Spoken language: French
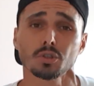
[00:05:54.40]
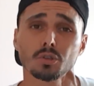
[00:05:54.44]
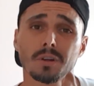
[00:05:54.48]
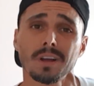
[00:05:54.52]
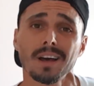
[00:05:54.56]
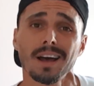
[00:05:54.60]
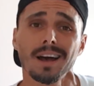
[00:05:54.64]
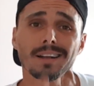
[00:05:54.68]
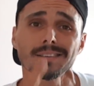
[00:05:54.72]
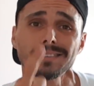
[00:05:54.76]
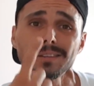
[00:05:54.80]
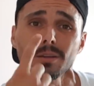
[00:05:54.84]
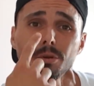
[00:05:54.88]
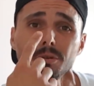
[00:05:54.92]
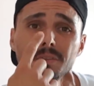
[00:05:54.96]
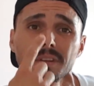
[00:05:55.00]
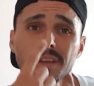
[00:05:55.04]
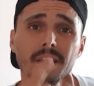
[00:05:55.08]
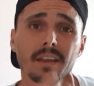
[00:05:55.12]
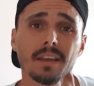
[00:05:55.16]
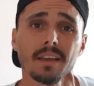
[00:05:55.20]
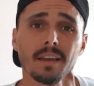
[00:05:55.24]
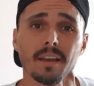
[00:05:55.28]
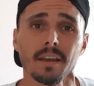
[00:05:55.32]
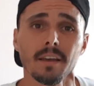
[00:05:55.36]
se gratter le
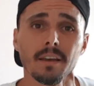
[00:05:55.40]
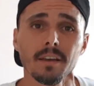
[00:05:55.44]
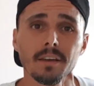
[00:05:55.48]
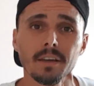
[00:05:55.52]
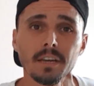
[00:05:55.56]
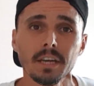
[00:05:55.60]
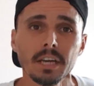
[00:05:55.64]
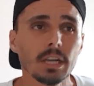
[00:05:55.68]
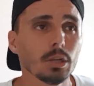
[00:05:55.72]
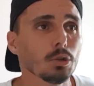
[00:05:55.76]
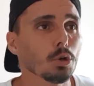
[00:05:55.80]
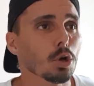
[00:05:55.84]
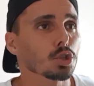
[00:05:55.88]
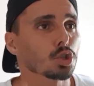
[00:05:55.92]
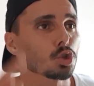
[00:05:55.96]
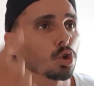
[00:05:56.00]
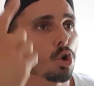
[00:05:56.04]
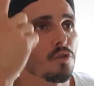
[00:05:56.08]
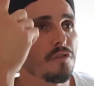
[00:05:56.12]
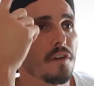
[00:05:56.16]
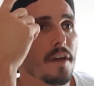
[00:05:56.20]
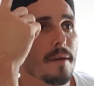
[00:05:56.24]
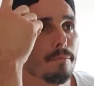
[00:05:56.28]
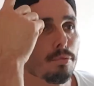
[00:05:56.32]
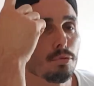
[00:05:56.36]
nez, il doit se
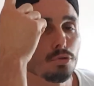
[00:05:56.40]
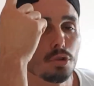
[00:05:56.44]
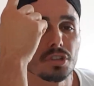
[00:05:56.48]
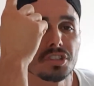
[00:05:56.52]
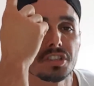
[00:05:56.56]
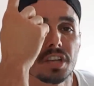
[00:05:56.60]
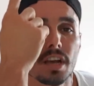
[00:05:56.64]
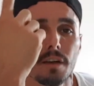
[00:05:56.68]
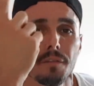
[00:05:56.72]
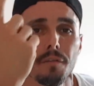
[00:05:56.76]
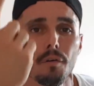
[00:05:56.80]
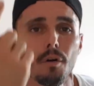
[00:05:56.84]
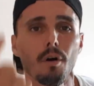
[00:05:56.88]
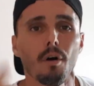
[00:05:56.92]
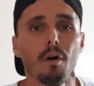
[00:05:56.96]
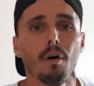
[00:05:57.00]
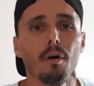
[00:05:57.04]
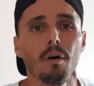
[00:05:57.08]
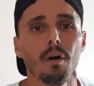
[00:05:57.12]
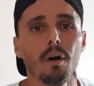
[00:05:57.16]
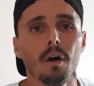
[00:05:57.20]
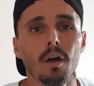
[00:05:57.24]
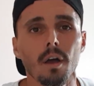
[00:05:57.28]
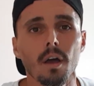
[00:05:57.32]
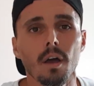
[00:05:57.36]
lever bout de
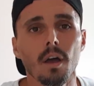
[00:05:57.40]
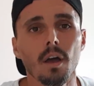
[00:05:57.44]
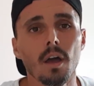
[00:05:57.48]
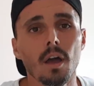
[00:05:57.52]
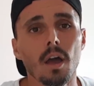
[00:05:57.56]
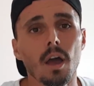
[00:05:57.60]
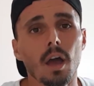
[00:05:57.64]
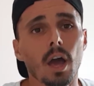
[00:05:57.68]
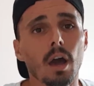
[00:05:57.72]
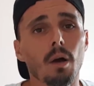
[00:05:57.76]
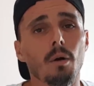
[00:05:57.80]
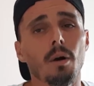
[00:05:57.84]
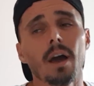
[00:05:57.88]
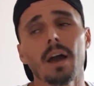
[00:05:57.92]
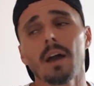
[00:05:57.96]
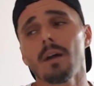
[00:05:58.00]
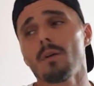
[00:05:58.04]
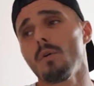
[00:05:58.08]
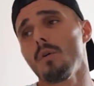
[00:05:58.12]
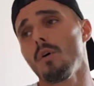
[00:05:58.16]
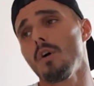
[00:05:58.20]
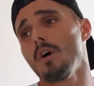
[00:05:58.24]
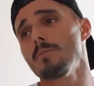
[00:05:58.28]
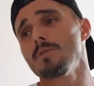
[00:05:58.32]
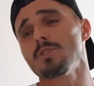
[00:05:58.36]
cerveau. Eh ouais,
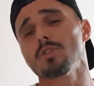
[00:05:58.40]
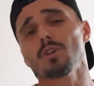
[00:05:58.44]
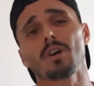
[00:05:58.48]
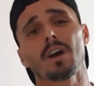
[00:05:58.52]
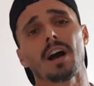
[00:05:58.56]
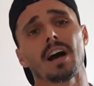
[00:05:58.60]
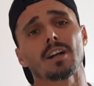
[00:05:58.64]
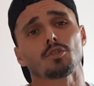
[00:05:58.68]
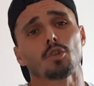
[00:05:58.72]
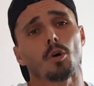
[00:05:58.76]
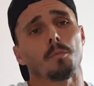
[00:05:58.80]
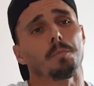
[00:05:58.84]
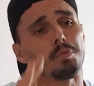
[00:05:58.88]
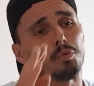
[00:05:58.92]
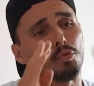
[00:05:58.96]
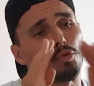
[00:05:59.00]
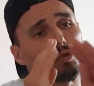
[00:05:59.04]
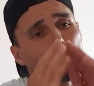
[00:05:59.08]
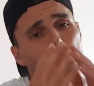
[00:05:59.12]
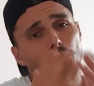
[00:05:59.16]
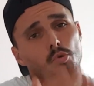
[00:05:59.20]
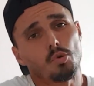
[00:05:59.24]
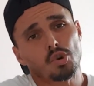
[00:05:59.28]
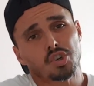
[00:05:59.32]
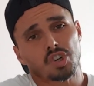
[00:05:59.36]
gros, mais ne gratte
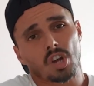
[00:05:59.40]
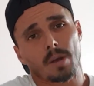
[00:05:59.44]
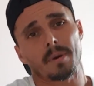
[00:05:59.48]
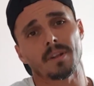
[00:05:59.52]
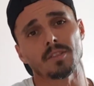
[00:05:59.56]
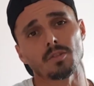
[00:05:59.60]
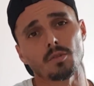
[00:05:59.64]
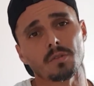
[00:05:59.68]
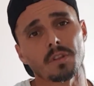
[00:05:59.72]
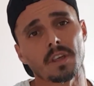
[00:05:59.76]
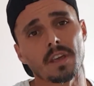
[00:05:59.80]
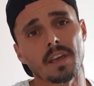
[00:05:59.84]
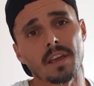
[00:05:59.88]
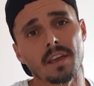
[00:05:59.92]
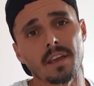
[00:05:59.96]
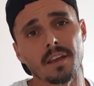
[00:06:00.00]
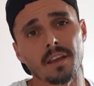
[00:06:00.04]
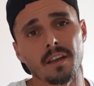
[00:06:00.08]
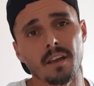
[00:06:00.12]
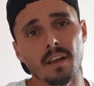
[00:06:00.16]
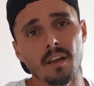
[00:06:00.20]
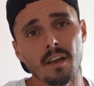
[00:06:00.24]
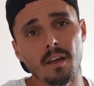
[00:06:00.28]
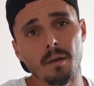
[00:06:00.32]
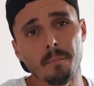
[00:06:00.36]
plus mouche à un moment
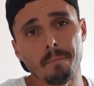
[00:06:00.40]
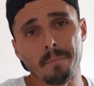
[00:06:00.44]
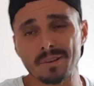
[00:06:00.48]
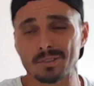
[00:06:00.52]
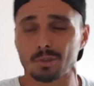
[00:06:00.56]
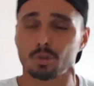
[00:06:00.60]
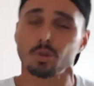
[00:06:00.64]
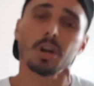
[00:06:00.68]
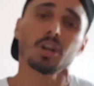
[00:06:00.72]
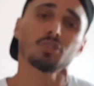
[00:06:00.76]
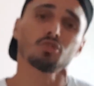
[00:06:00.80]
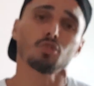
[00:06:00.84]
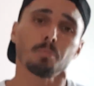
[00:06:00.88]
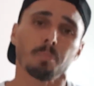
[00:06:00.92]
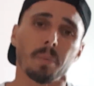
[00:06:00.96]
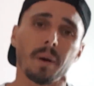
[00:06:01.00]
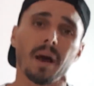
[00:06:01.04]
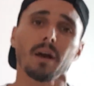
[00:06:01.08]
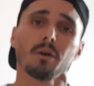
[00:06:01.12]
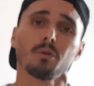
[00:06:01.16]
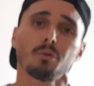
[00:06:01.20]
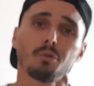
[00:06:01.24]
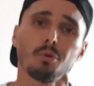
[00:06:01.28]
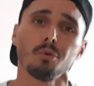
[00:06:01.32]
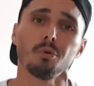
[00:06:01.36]
donné. Parce que là, tu
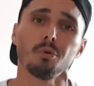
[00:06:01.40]
pas de